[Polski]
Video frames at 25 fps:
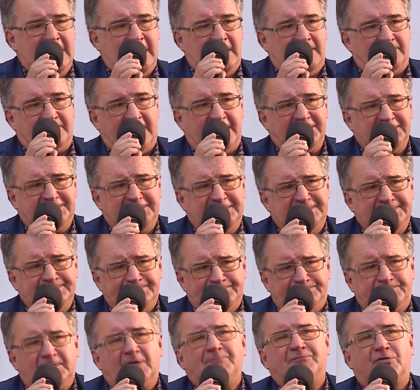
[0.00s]
Marcin
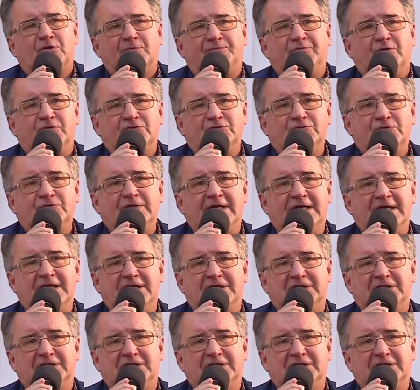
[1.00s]
proponuje,